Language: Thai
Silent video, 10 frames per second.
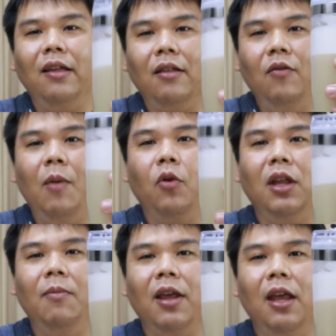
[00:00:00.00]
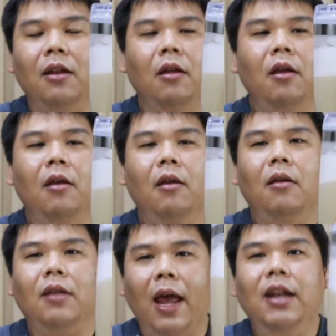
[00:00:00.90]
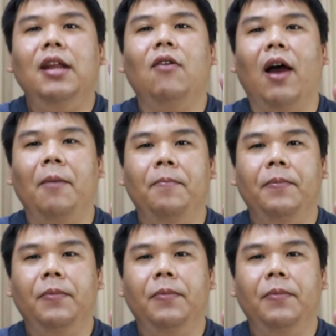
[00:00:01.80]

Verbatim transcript: ซื้อเวโปรตีนมากินใช้นี้ดีกว่าครับ